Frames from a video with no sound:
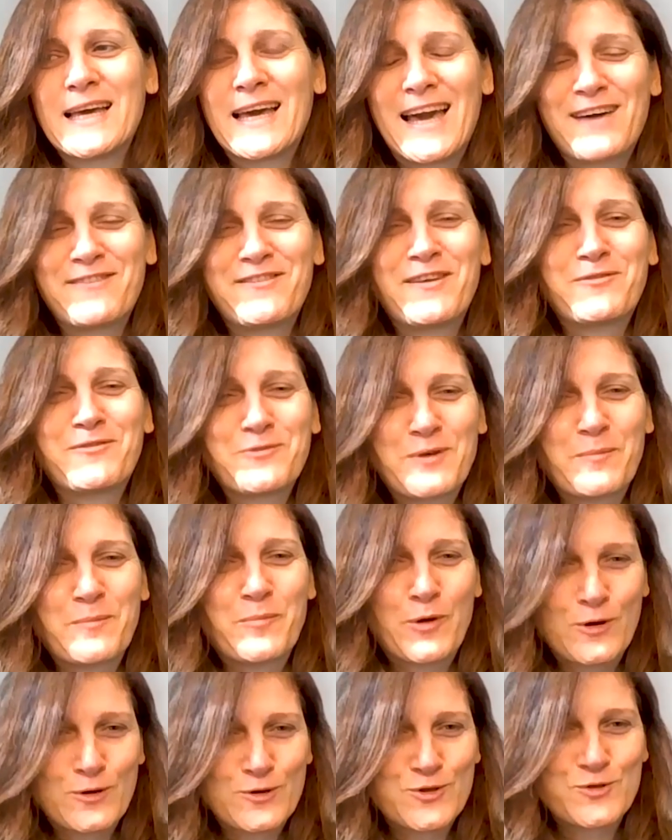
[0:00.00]
avevo un
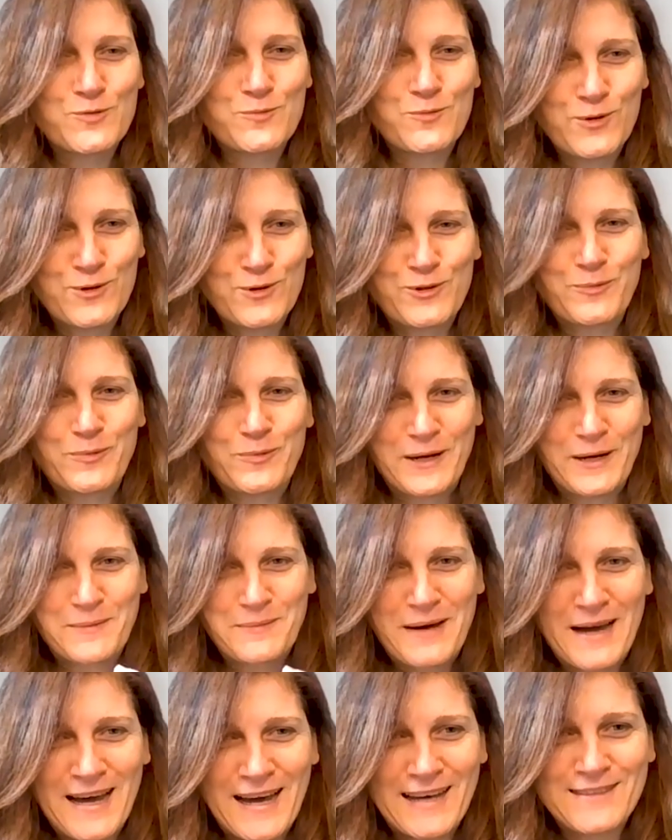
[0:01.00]
approccio molto
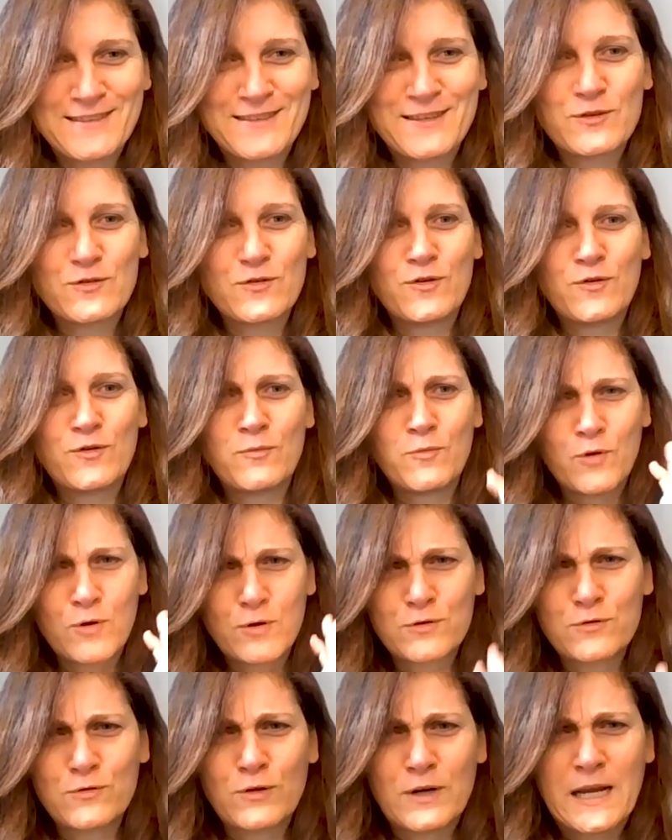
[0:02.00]
pragmatico,
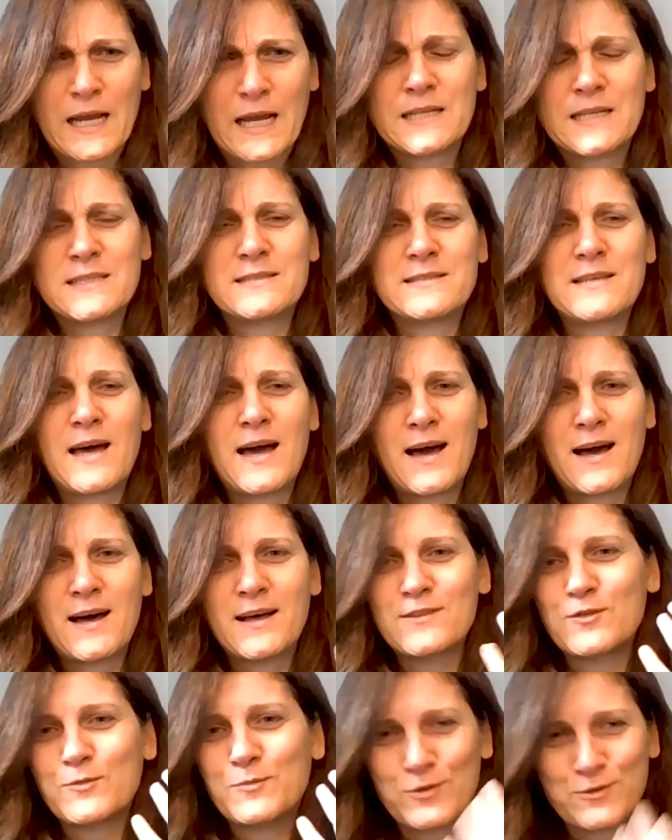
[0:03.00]
molto
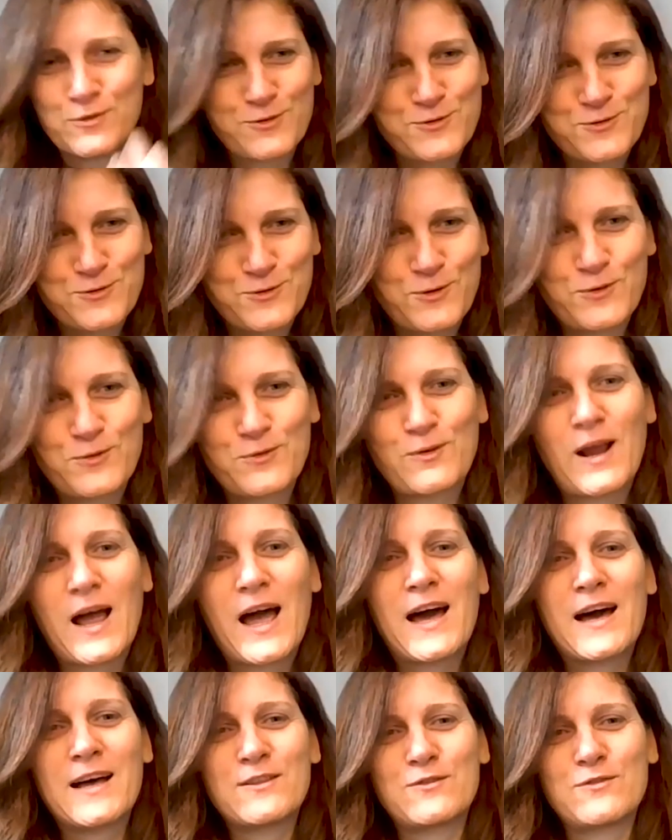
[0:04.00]
organizzato, molto
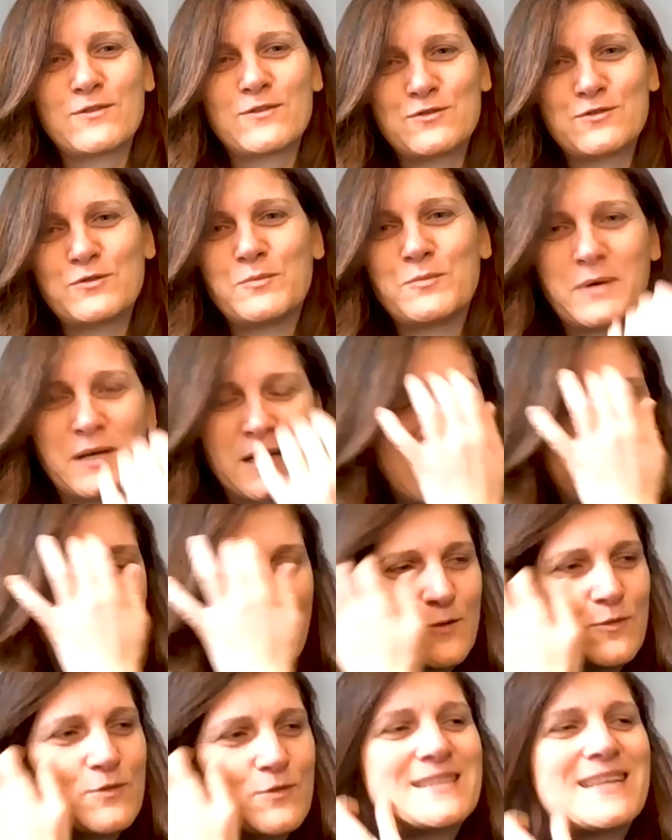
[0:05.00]
strutturato, insomma
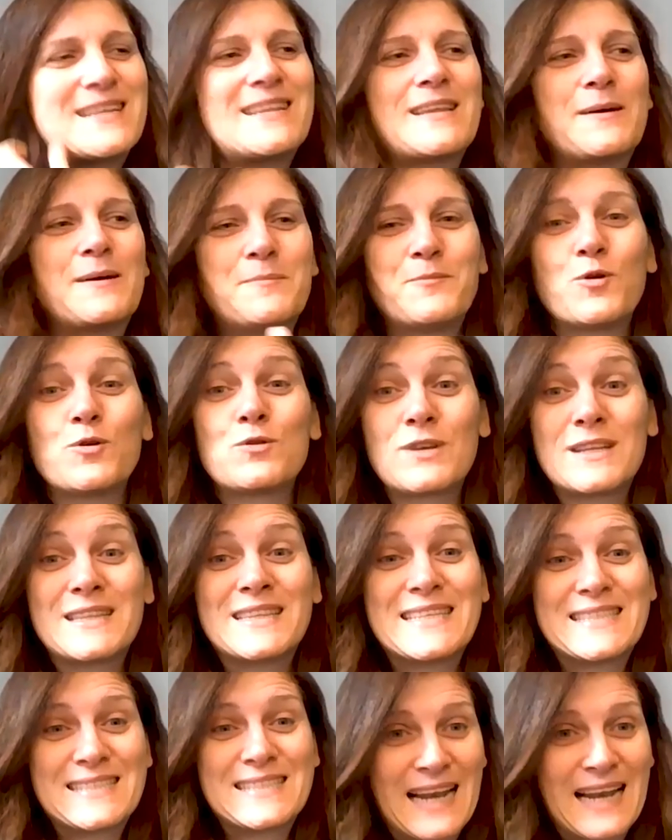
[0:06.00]
ero stata molto
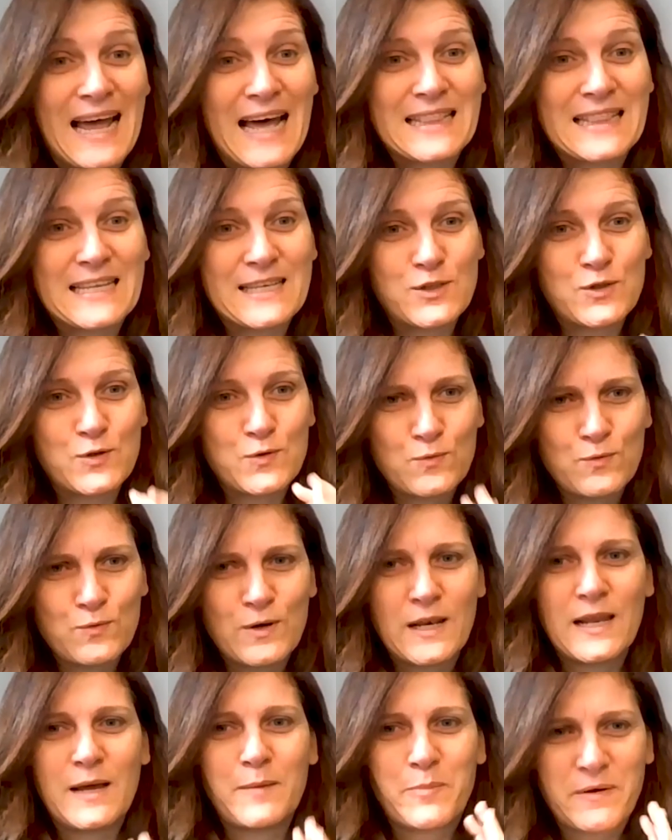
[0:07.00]
addestrata
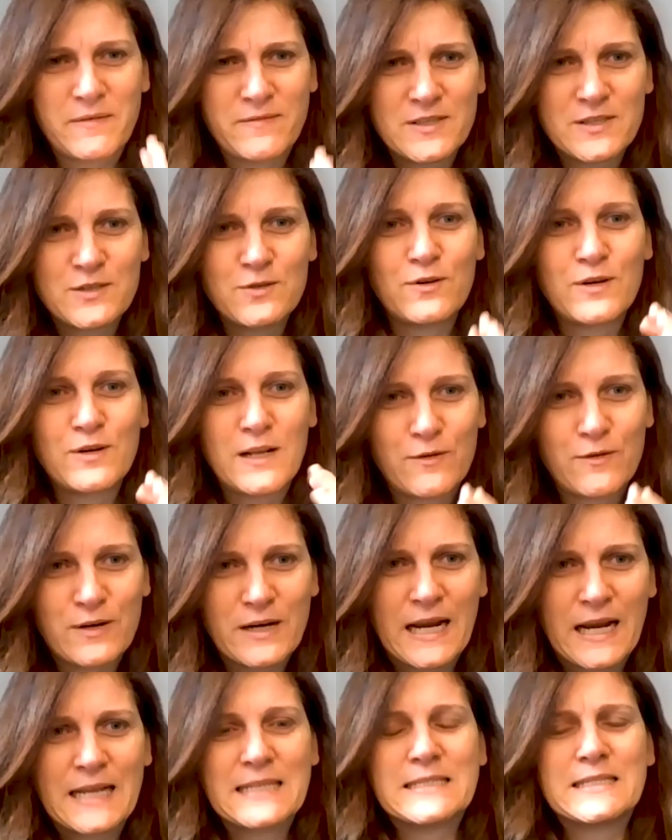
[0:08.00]
sulla previsione,
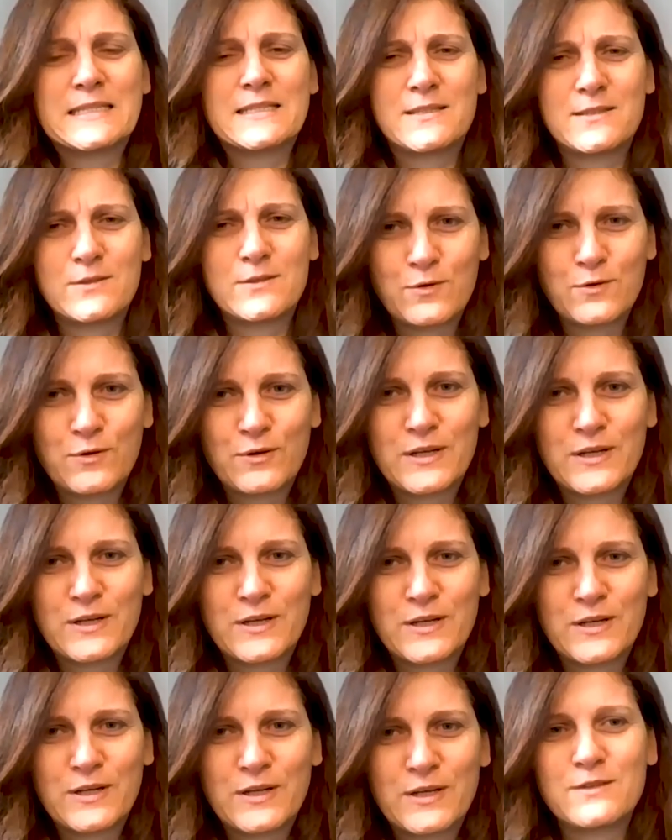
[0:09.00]

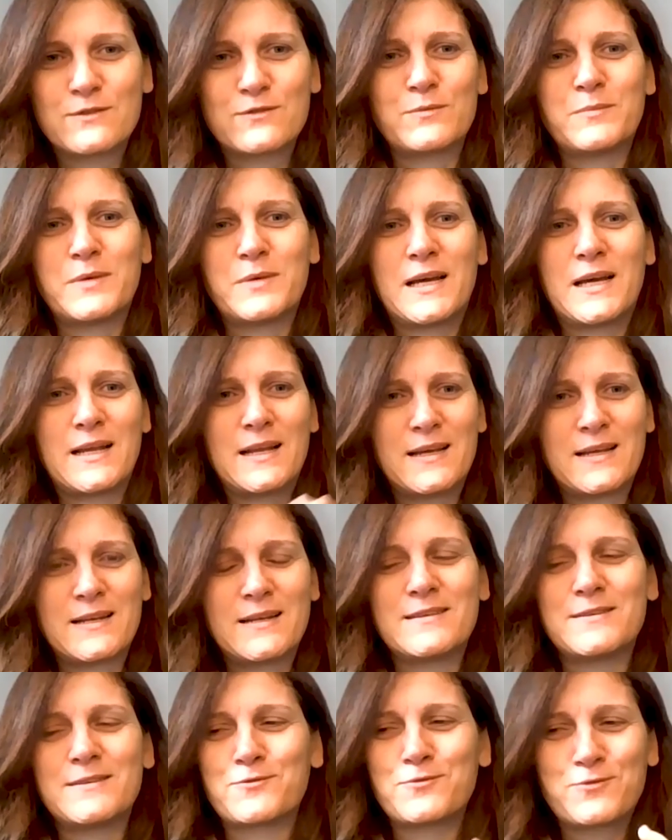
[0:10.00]
l'organizzazione, insomma la,
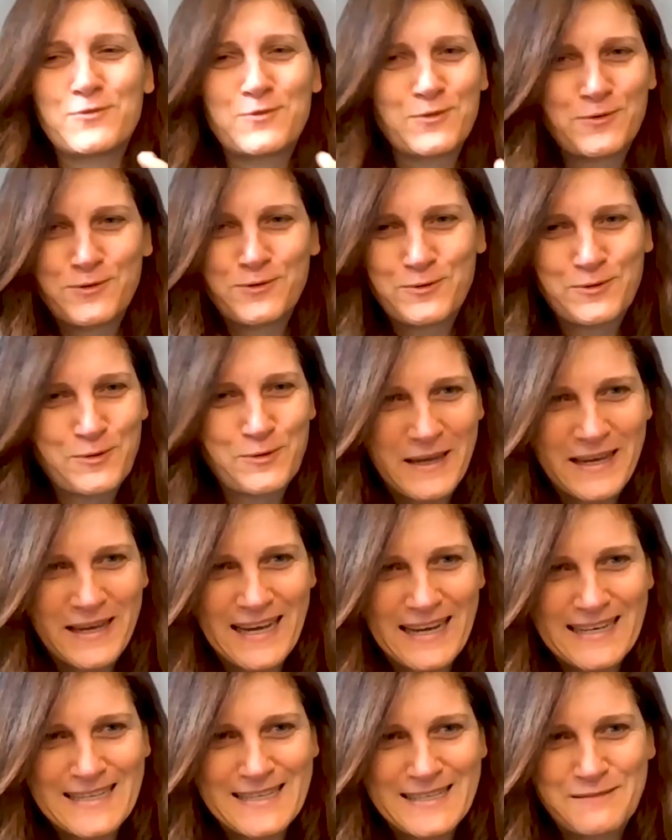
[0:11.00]
la, tutto, tutti i
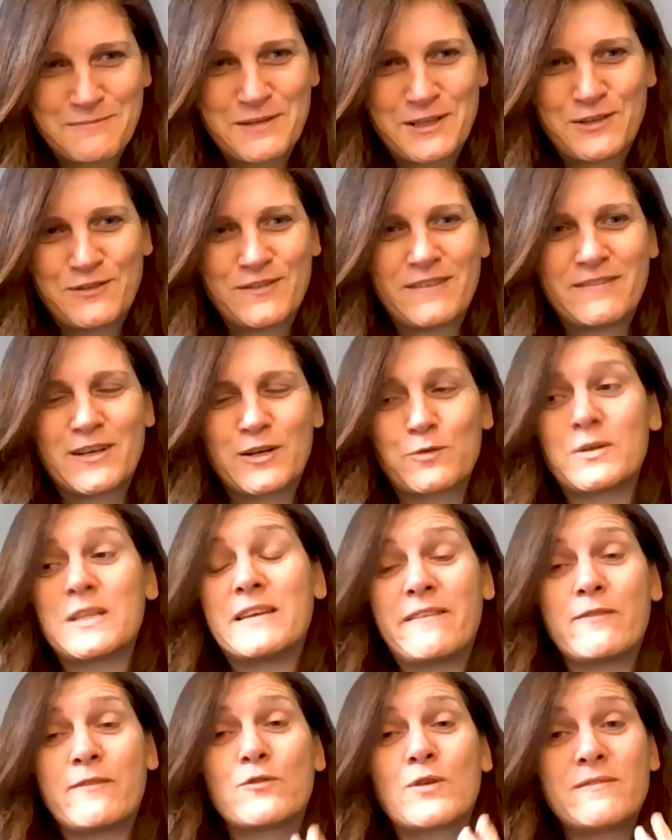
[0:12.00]
meccanismi dovevano, quindi
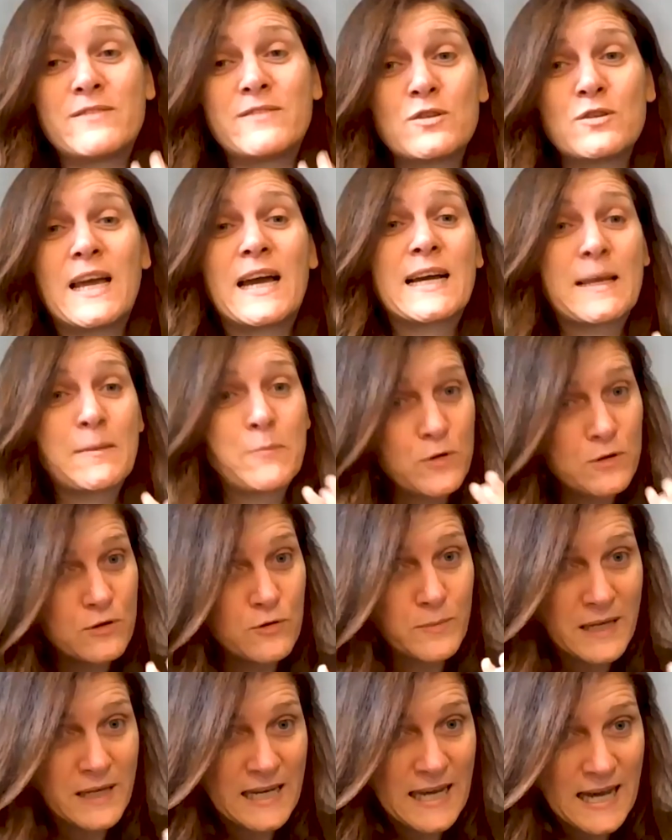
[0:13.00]
avevo una visione anche molto
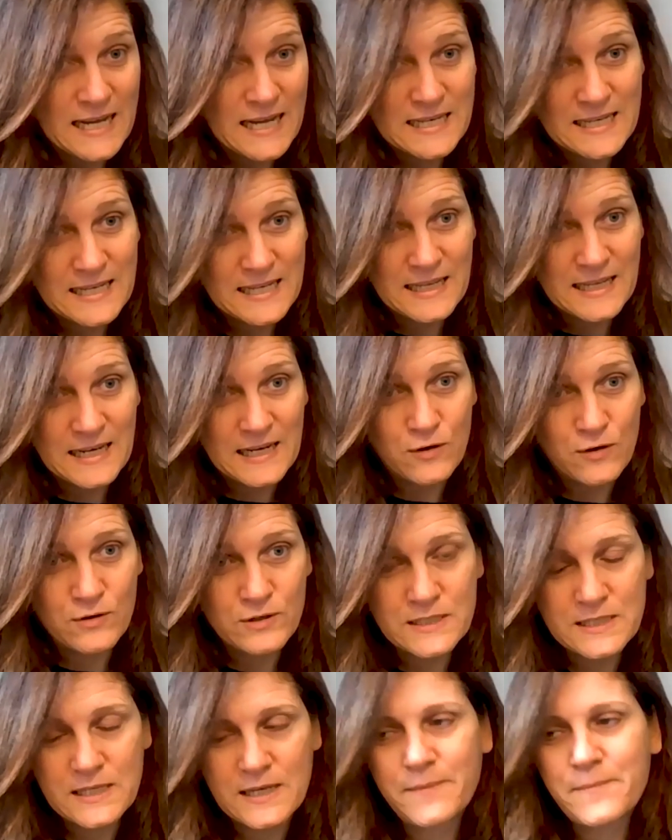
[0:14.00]
meccanica delle
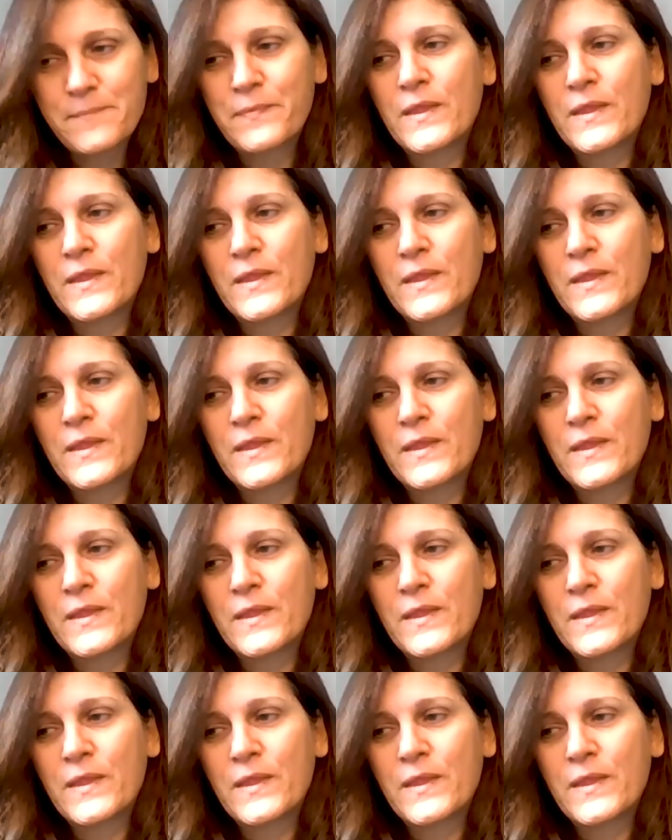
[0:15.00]
cose